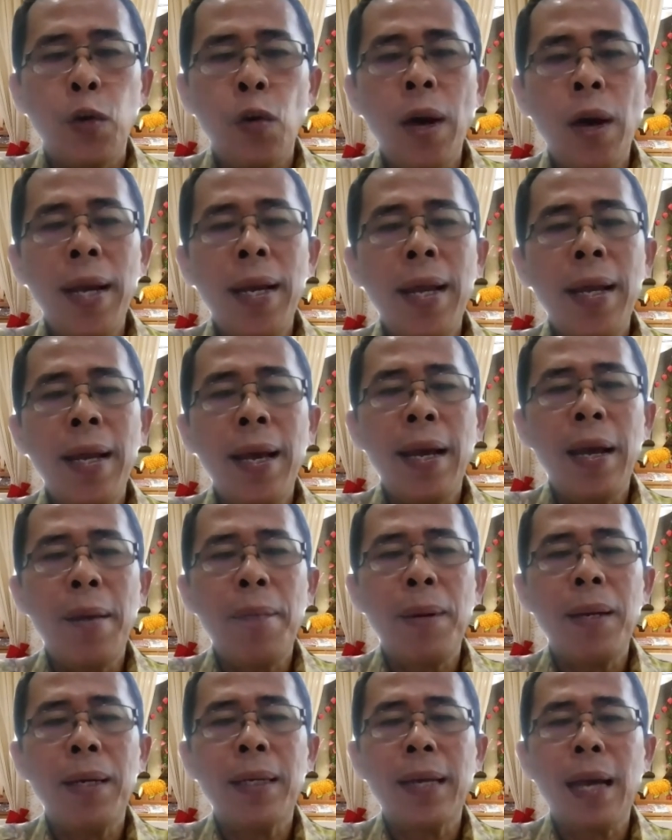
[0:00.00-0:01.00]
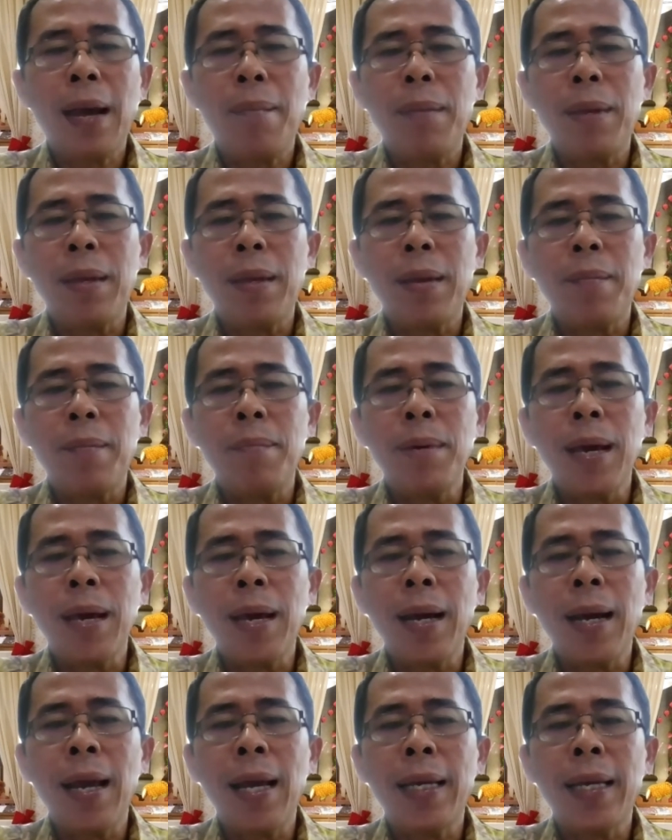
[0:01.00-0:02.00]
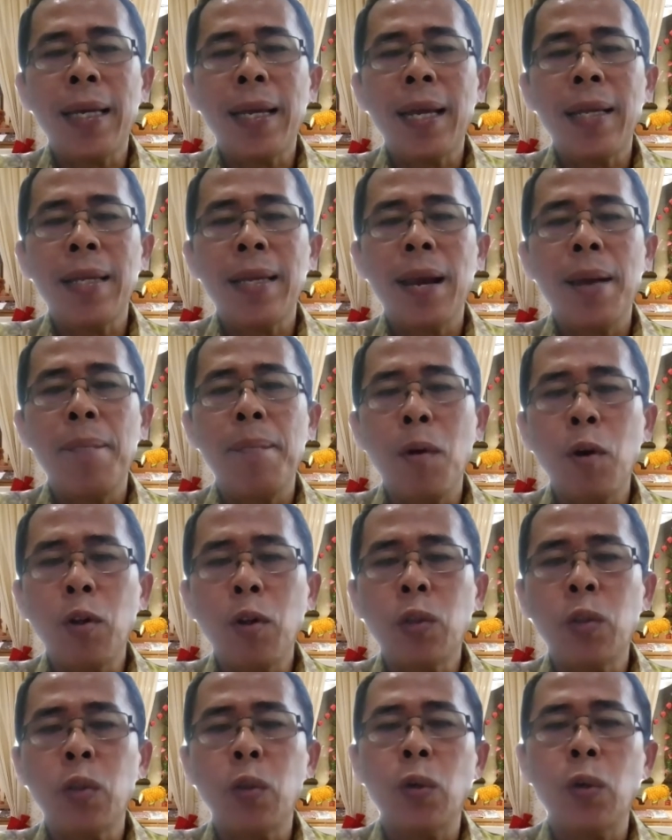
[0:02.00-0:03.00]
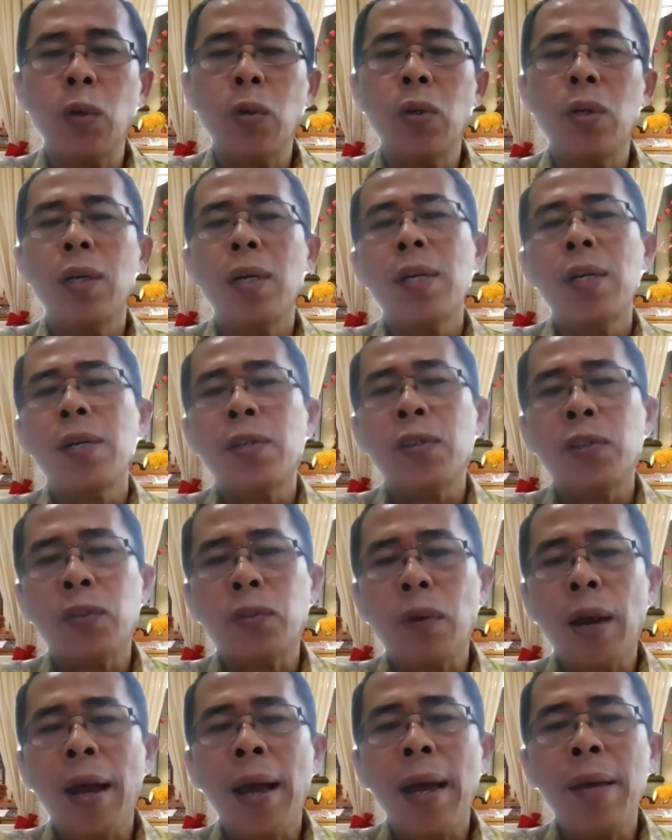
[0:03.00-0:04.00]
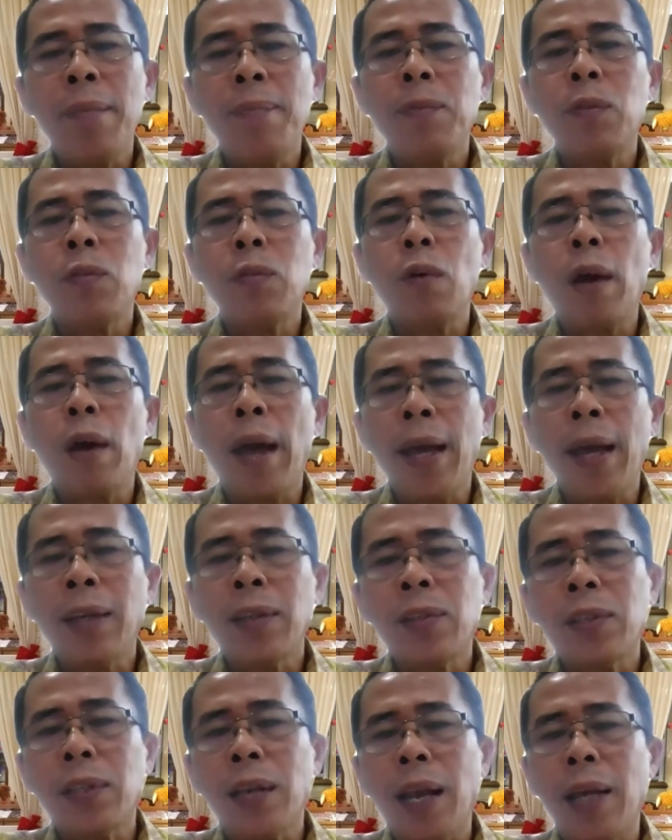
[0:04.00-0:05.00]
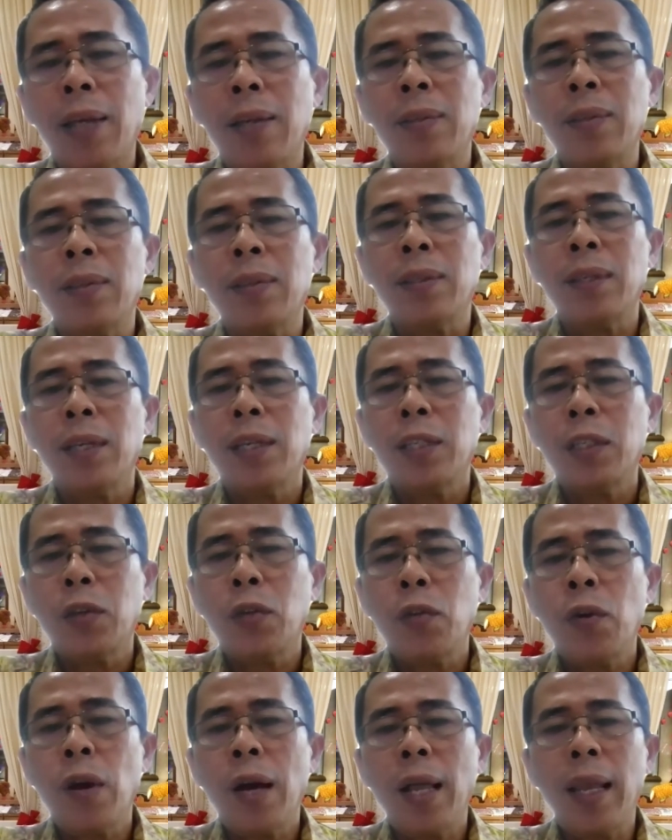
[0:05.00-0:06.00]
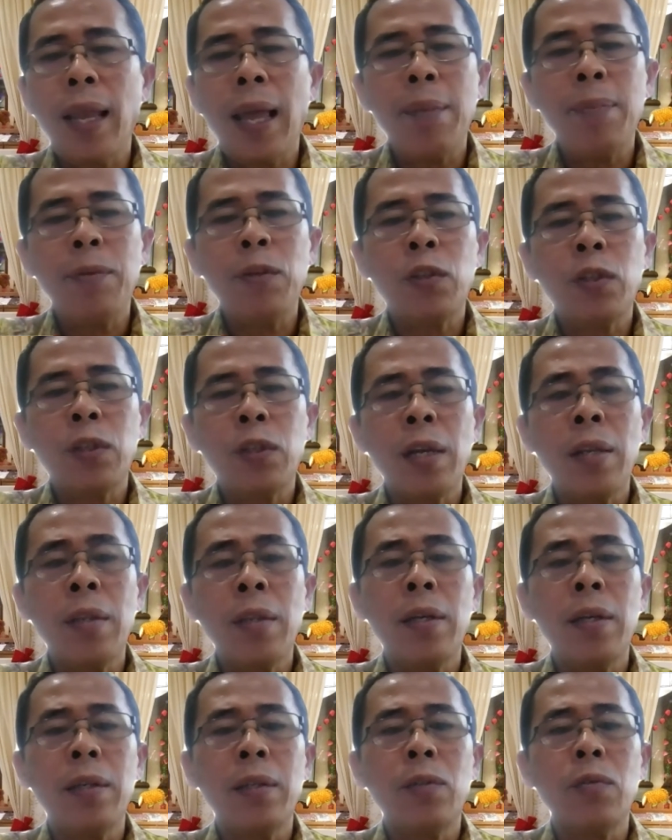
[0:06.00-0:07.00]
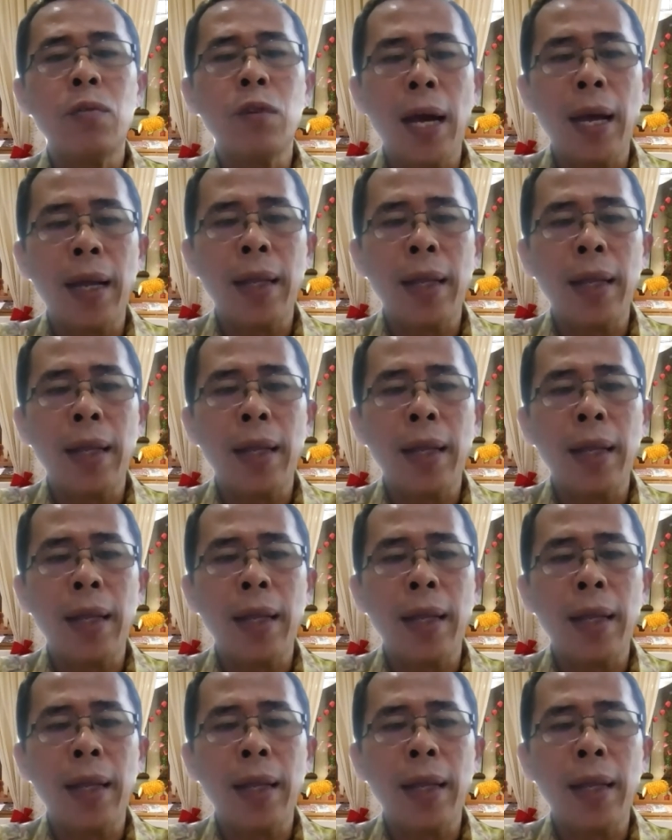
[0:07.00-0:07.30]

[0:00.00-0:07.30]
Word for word: Doa dan harapan kami, biarlah kiranya moto strive to excellence through a life surrender to